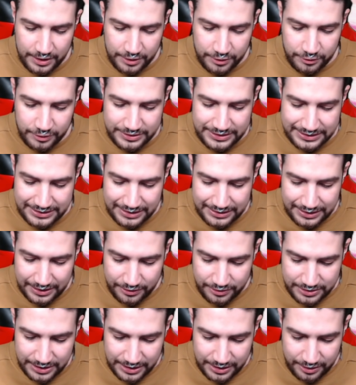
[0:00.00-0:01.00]
No está
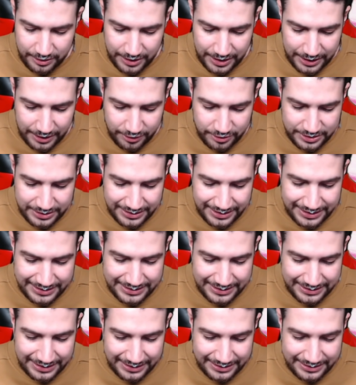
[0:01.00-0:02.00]
saltando ese adicional que nos
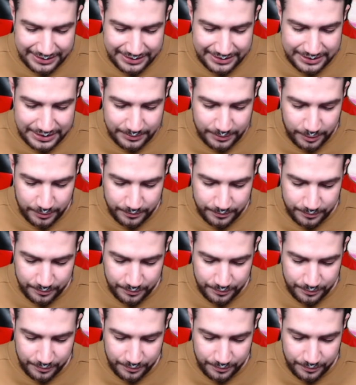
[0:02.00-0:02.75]
interesa tantísimo.